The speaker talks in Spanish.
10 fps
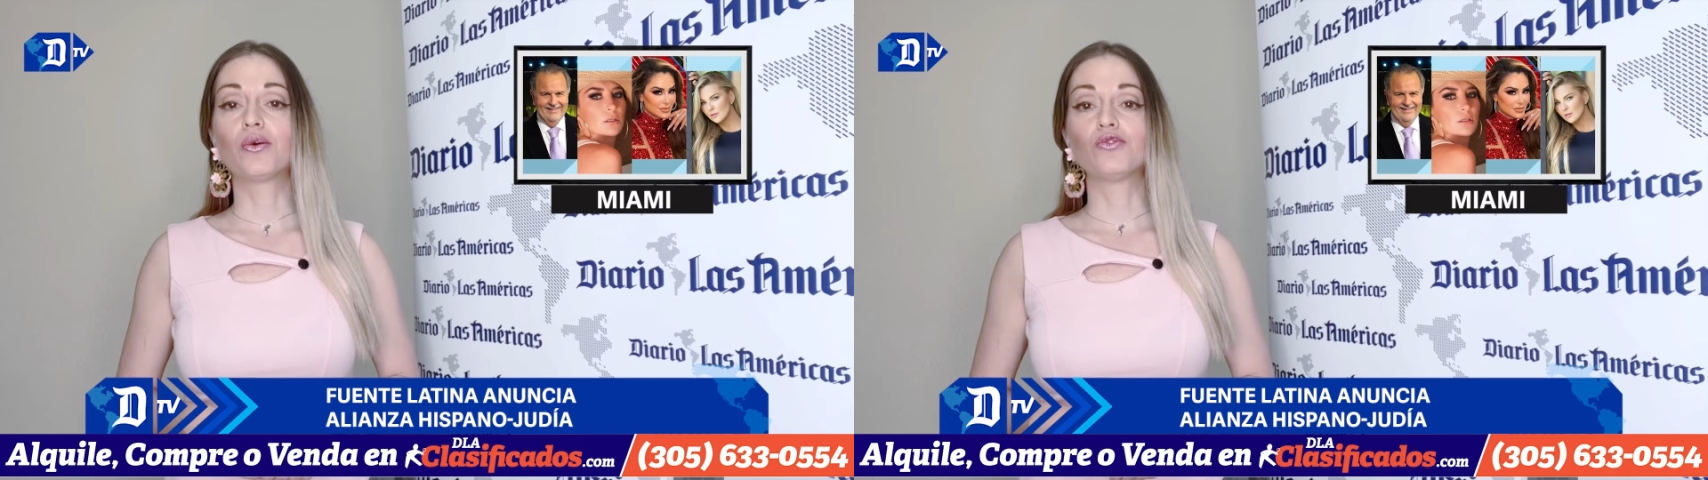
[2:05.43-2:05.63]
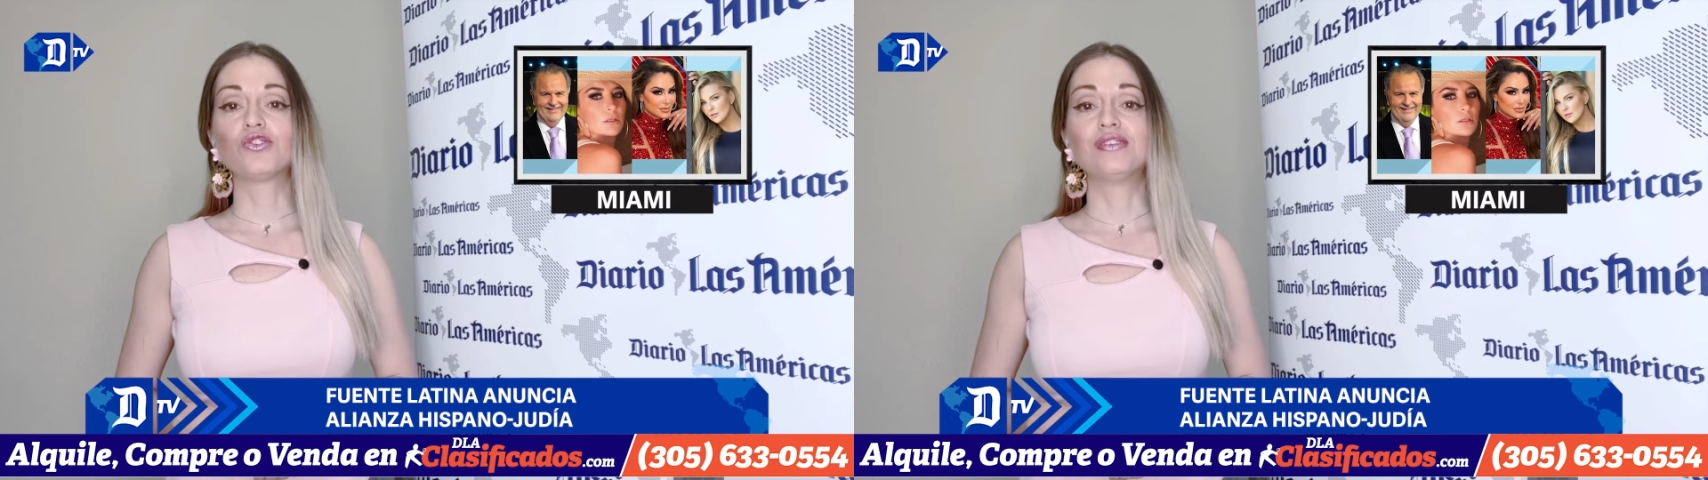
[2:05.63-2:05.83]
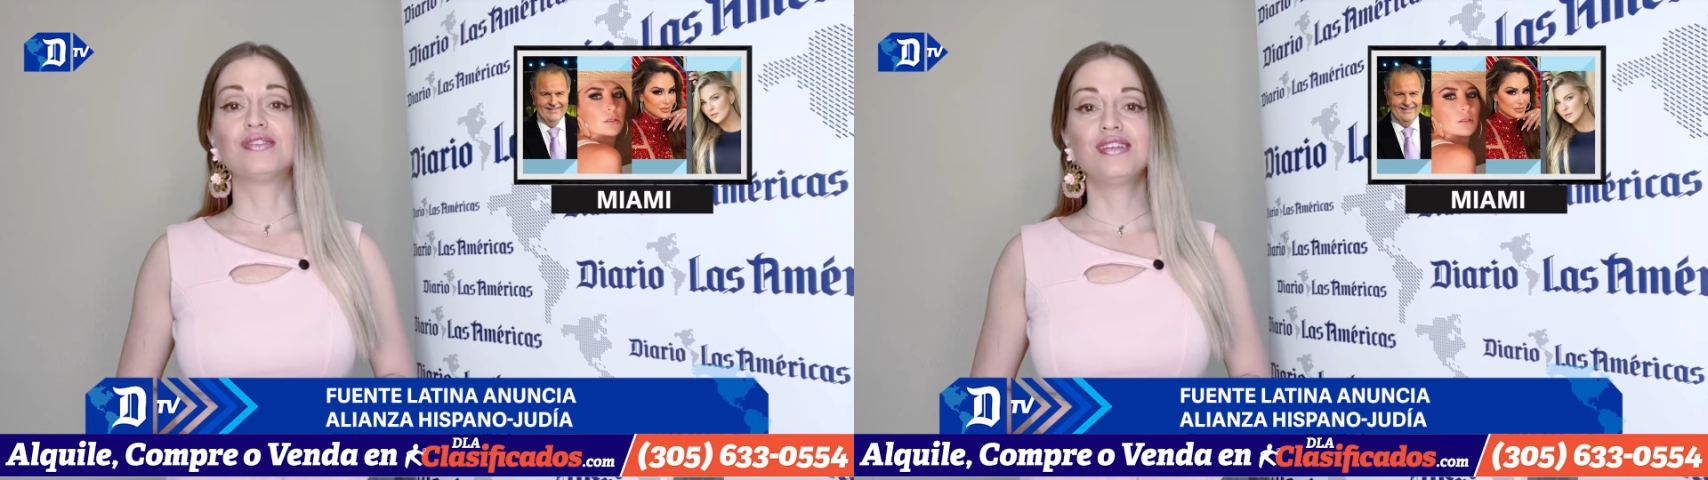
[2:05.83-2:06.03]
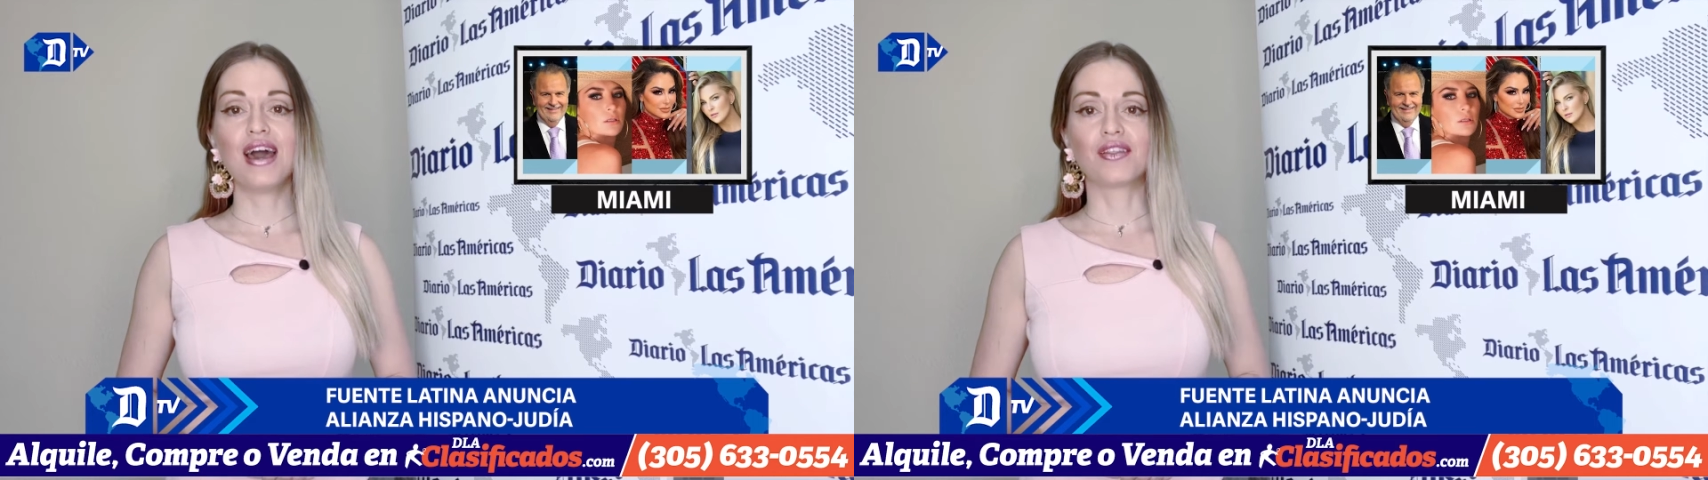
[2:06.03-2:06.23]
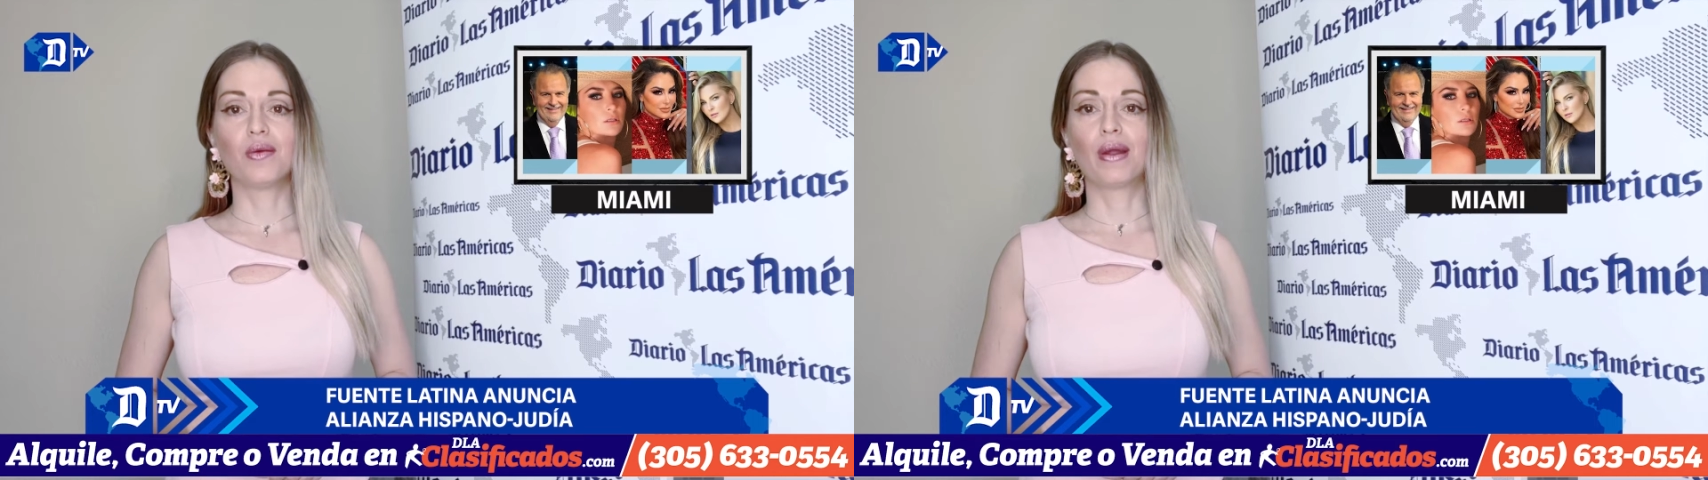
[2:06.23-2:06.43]

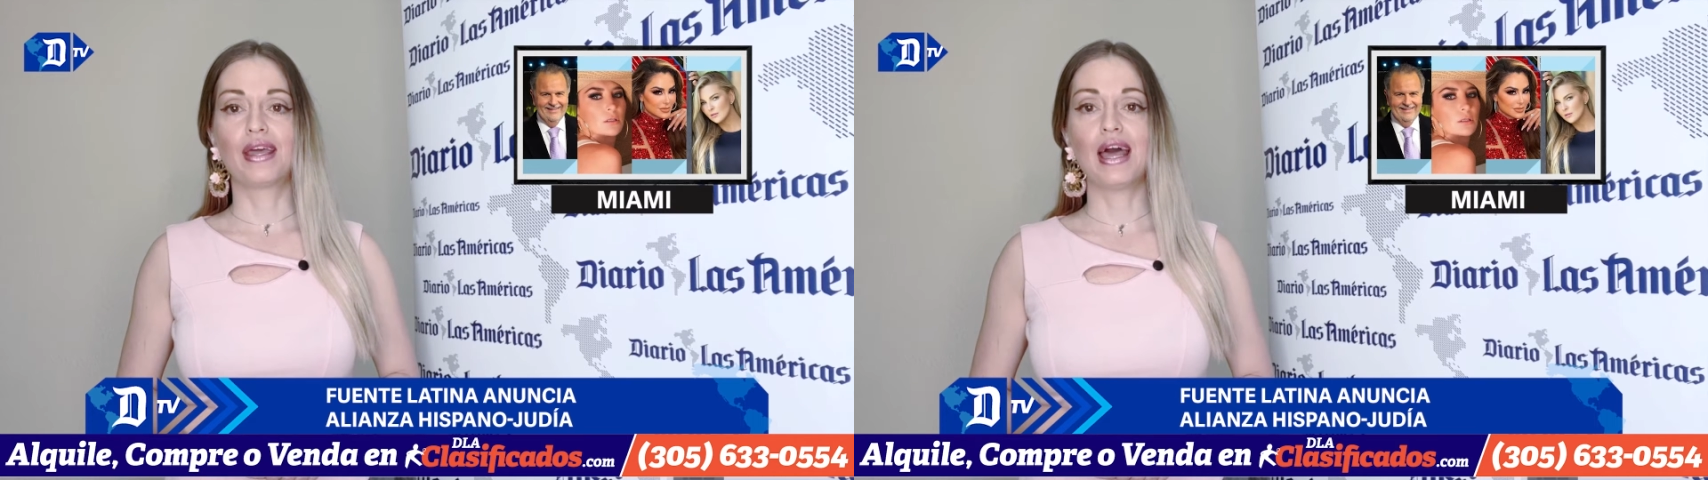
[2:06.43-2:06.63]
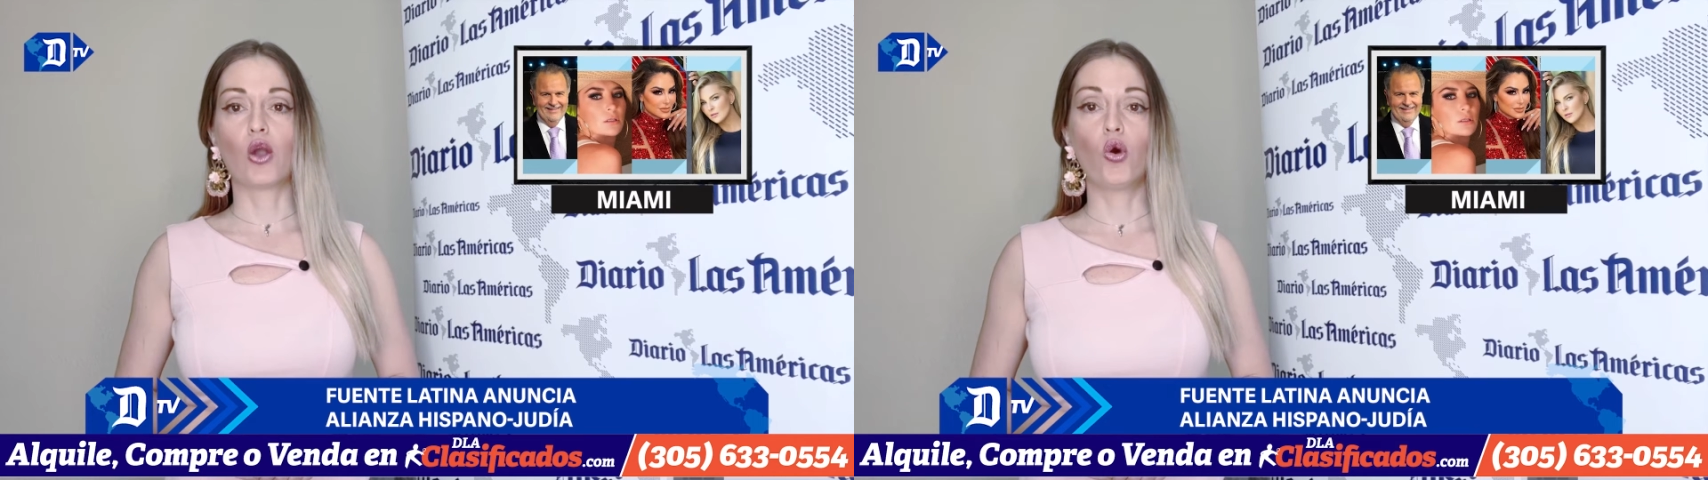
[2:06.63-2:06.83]
concienciar de manera